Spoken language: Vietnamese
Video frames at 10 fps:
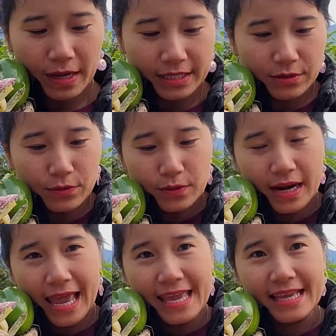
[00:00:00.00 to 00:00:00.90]
cà chua
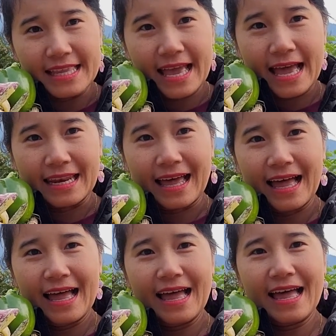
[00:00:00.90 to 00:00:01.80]
đây cả nhà
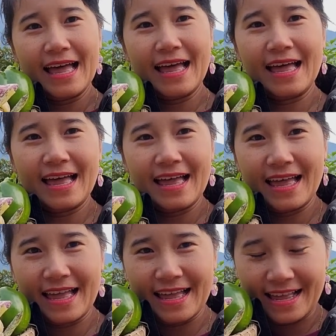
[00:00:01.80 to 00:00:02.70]

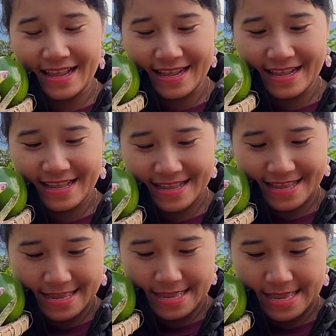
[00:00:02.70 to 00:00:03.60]
đó
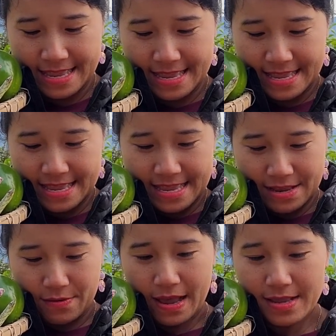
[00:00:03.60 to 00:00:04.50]

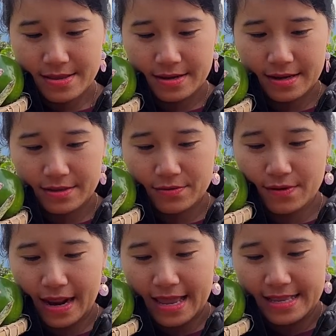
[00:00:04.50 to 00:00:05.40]
và hết chừng cà
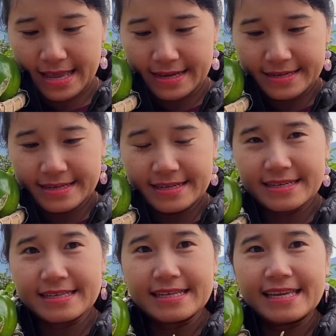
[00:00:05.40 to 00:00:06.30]
chua đây cả nhà
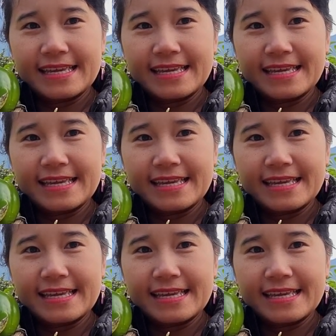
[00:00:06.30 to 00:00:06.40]
ơi